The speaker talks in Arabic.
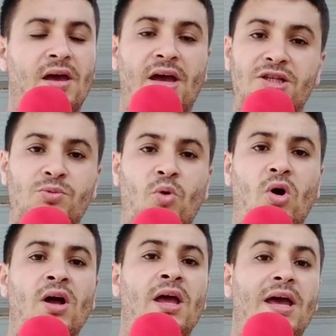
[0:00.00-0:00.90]

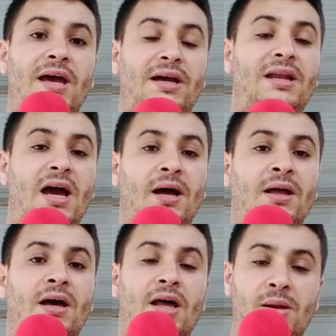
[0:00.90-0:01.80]
هجموا على
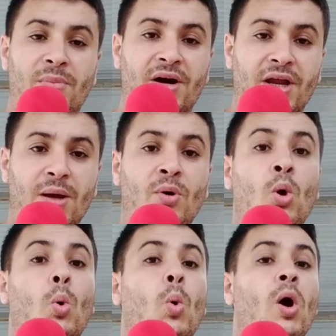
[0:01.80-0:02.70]
المغرب
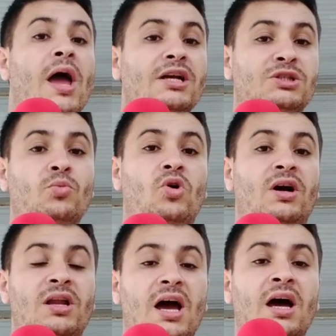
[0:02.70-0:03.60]
وهجموا
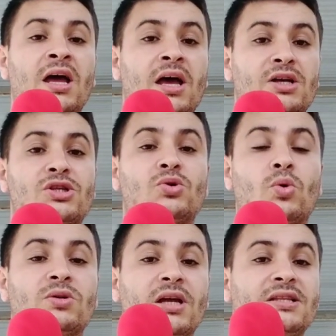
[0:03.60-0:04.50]
على
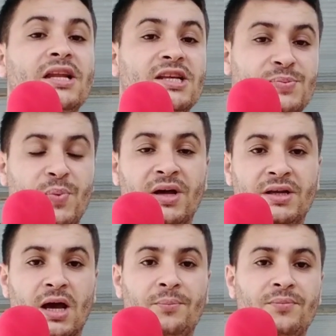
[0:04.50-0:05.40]
السلطات
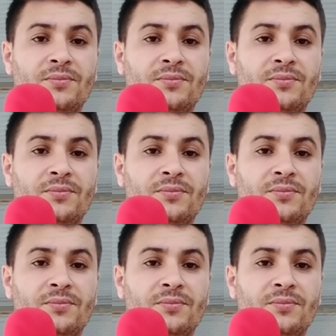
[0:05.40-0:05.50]
الإسبانية